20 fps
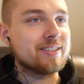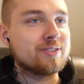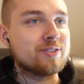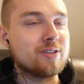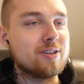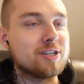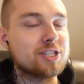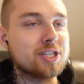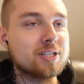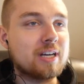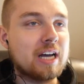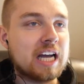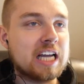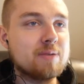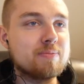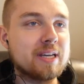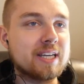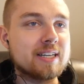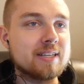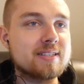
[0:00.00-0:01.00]
idyllische
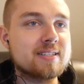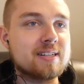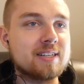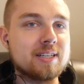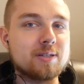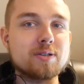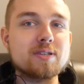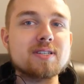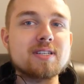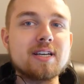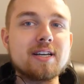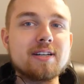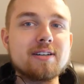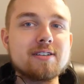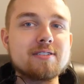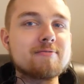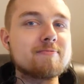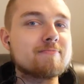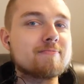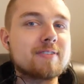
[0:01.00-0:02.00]
Karibikinseln
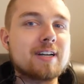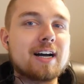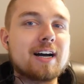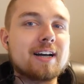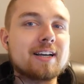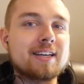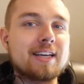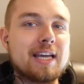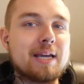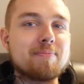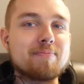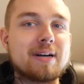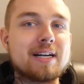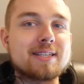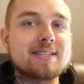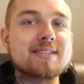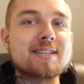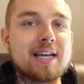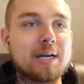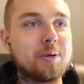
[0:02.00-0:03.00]
aussehen, geben
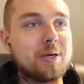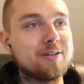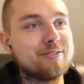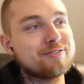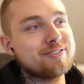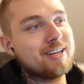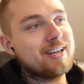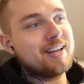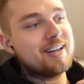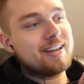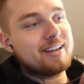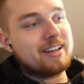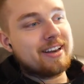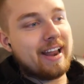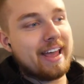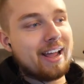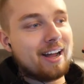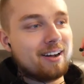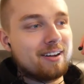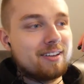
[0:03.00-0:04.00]
als Scarif.
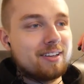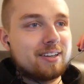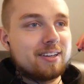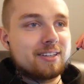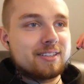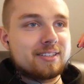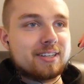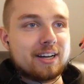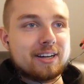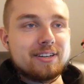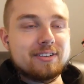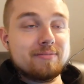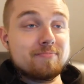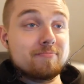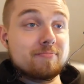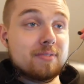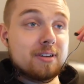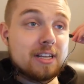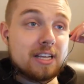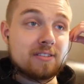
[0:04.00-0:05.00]
Naja, dann
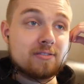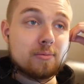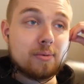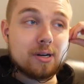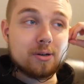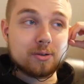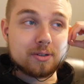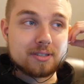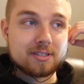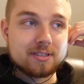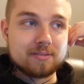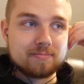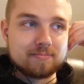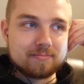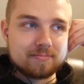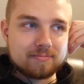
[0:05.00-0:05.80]
legen wir mal los.